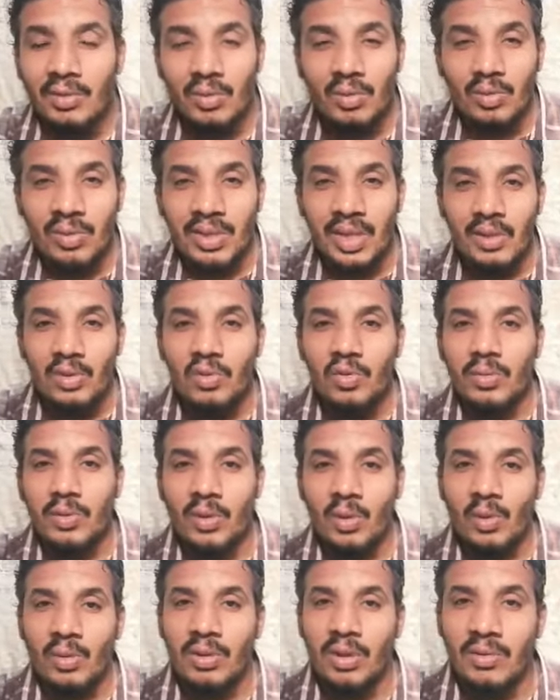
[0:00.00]
نونو سانتو
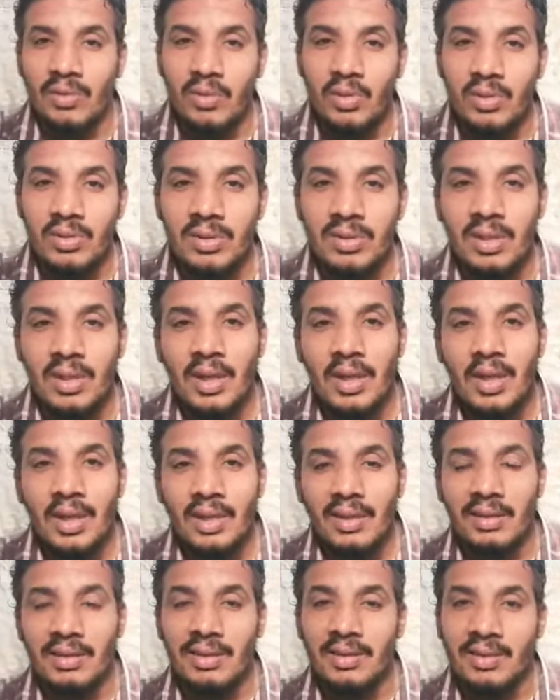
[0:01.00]
بيعود لفوز
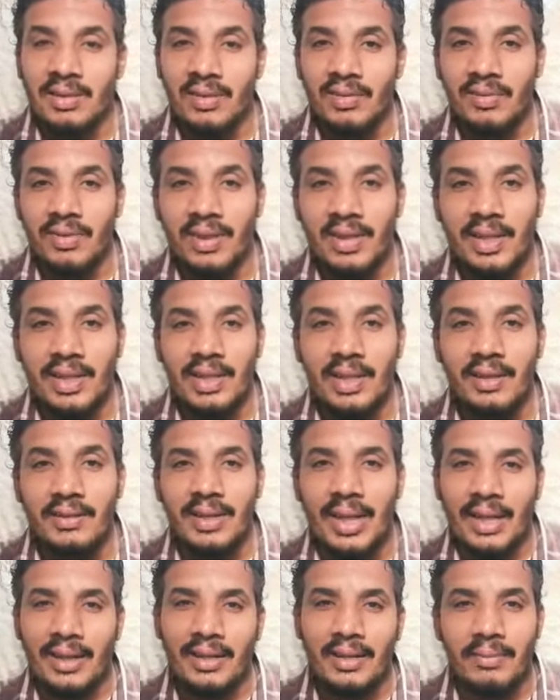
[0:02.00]
2-0 كده
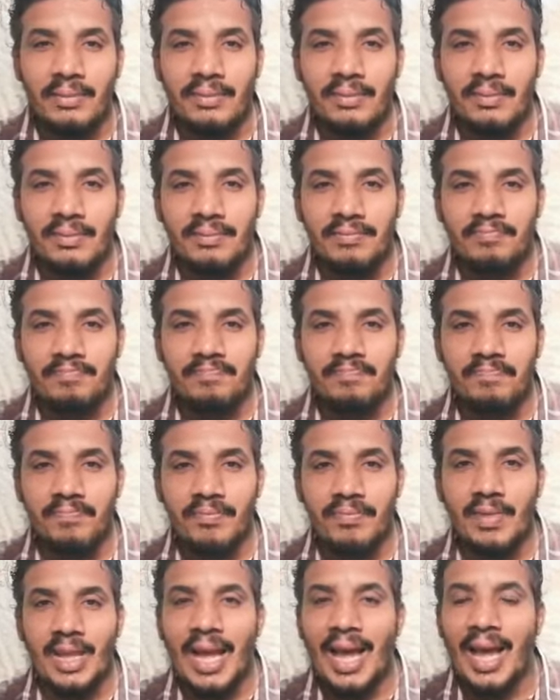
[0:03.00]
يعني
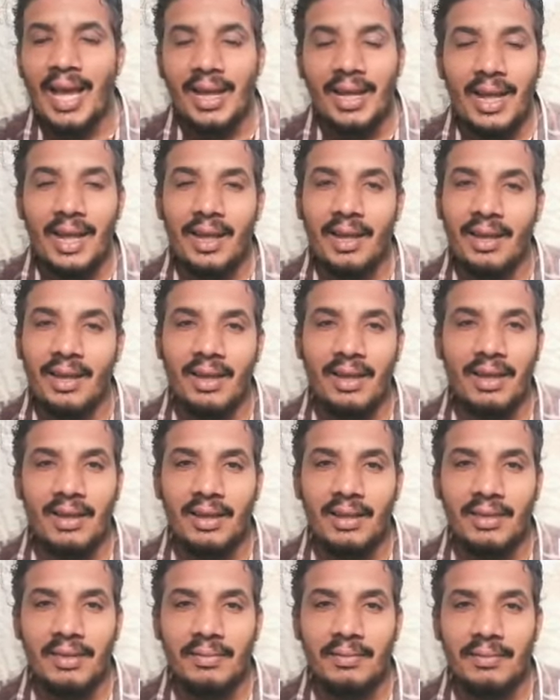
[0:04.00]
حاجه
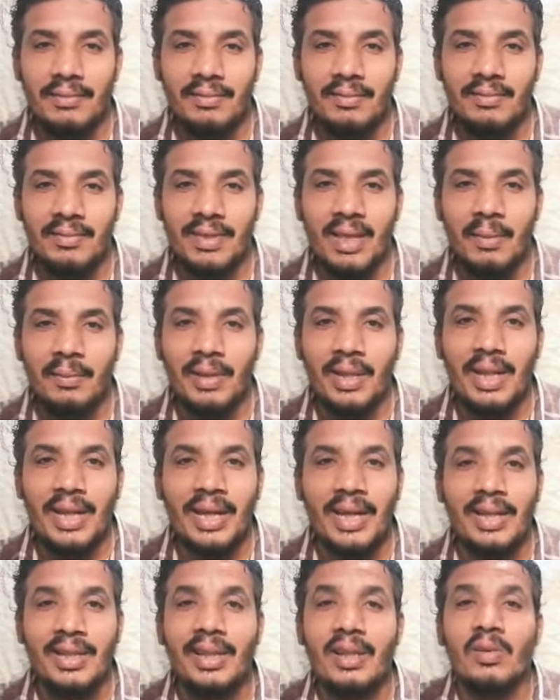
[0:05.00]
جميله
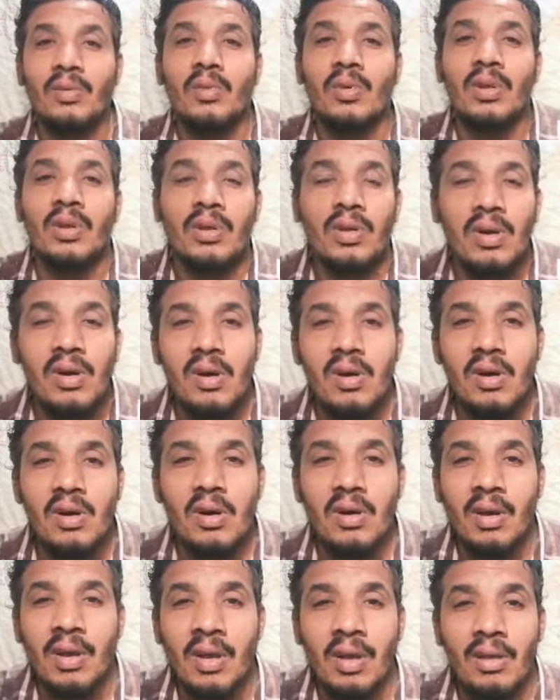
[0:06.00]
جدا
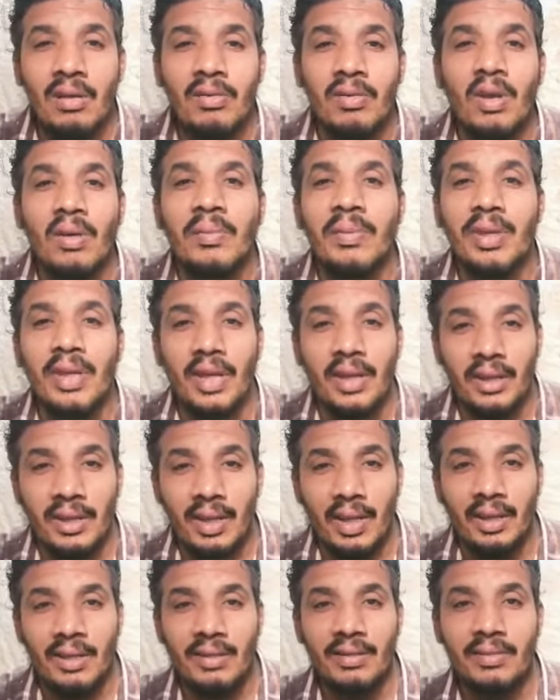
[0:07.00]
ولقاء غير طبيعي
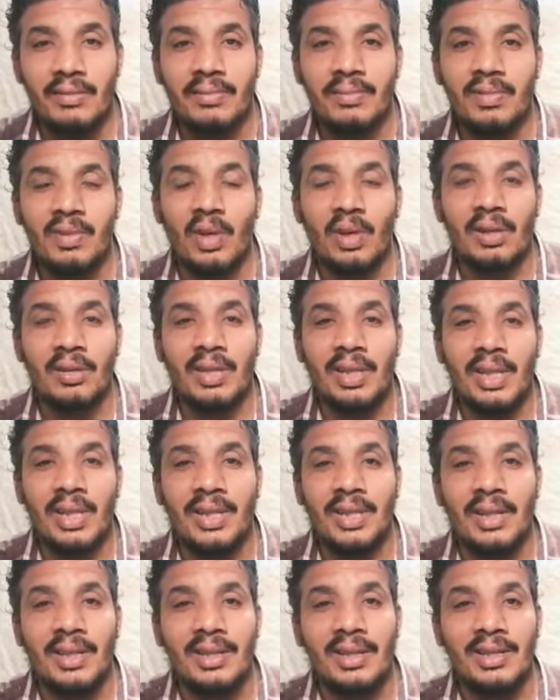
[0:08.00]
يعني طرد
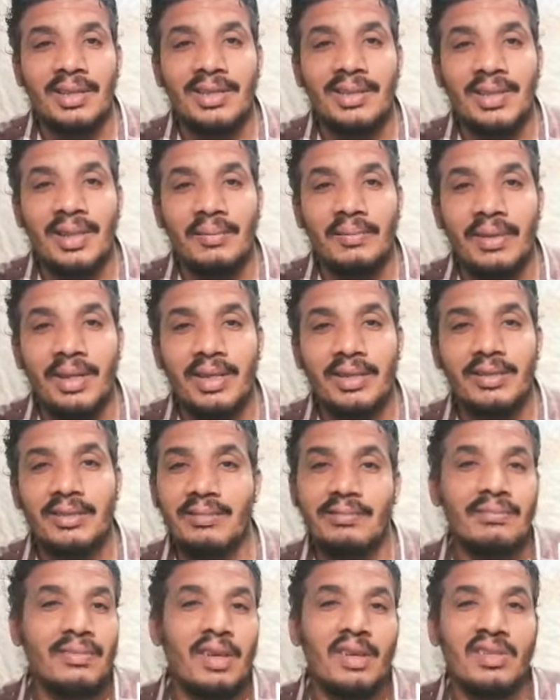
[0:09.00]
كده لكريستال
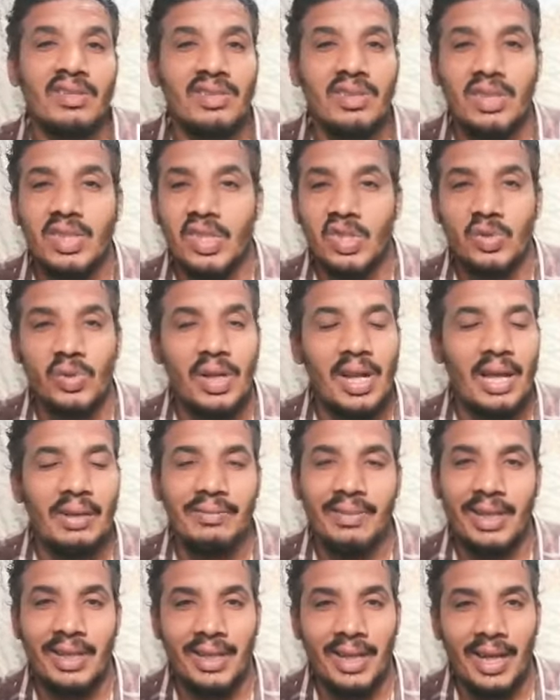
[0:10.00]
بالاس ما اثرش ولا
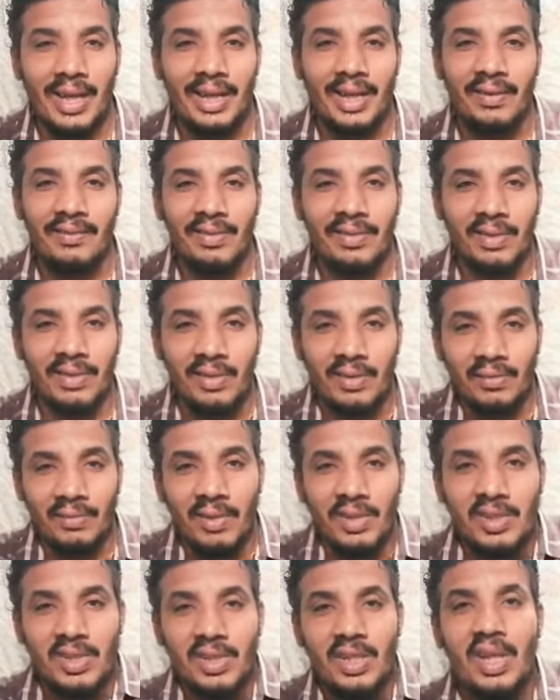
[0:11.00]
عمل اي حاجه في نتيجه
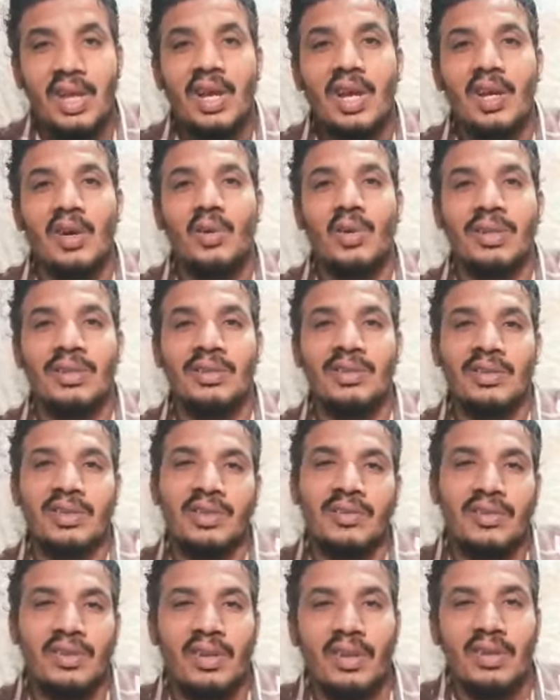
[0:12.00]
الماتش هو 2-0
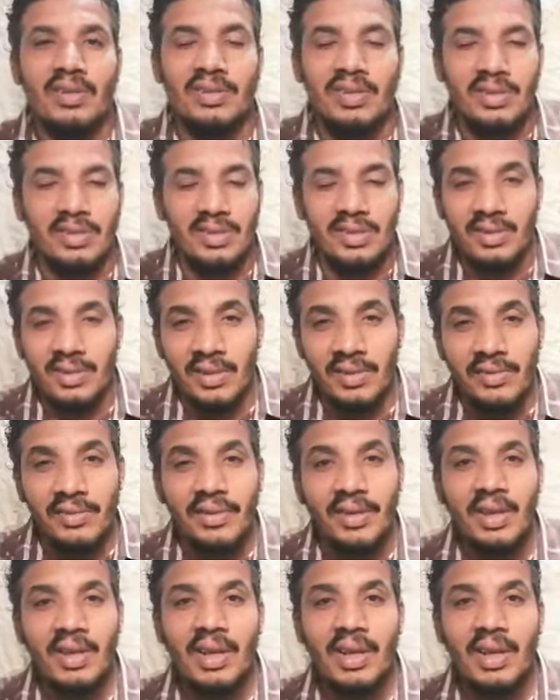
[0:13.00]
خلصت 2-0